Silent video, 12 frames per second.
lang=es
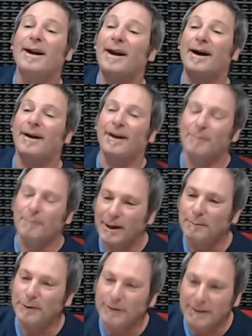las
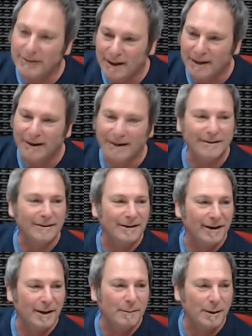mariposas, en,
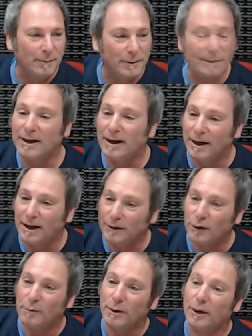las mariposas en el
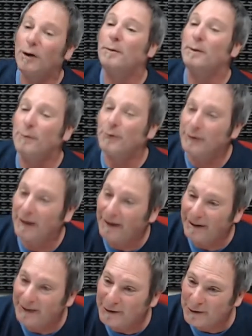estómago y los primeros
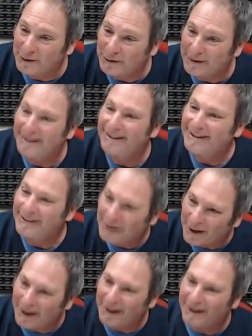cigarrillos. sí,
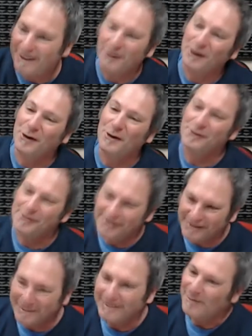ah, sí,
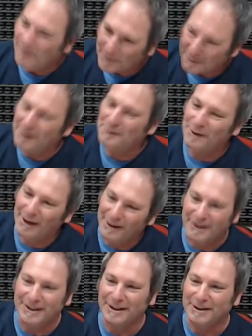totalmente. Tal
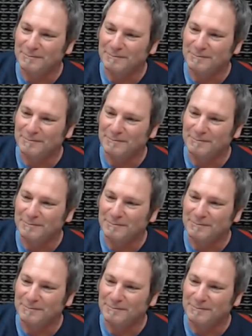cual, ¿viste?